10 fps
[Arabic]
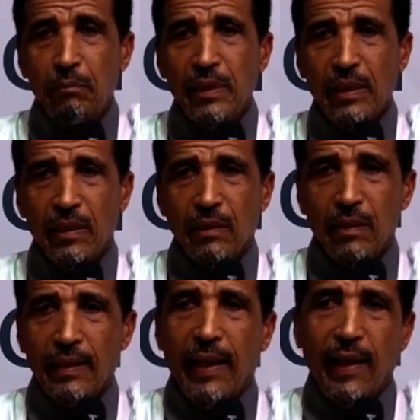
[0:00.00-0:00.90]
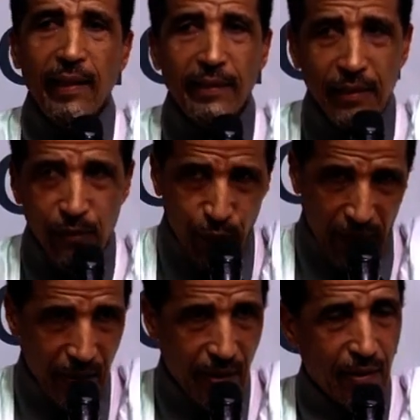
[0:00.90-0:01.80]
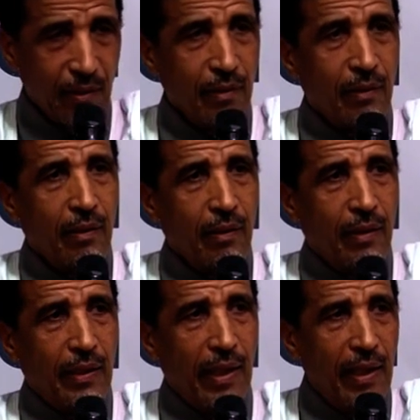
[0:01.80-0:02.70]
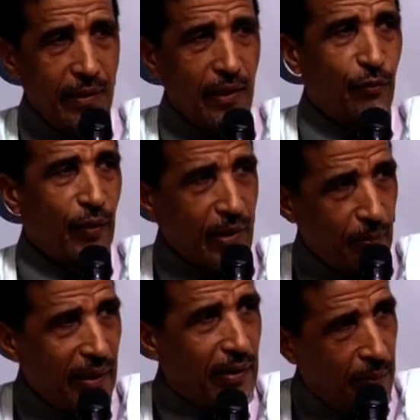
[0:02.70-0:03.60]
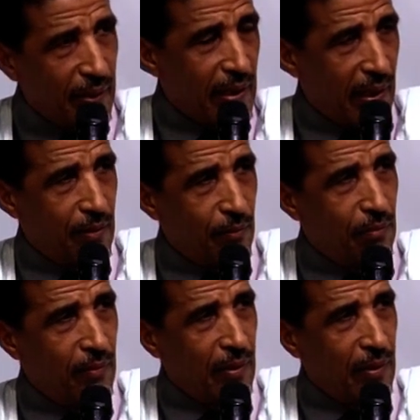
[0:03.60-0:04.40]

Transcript: بإعادة فرز إعادة فرز بعض المكاتب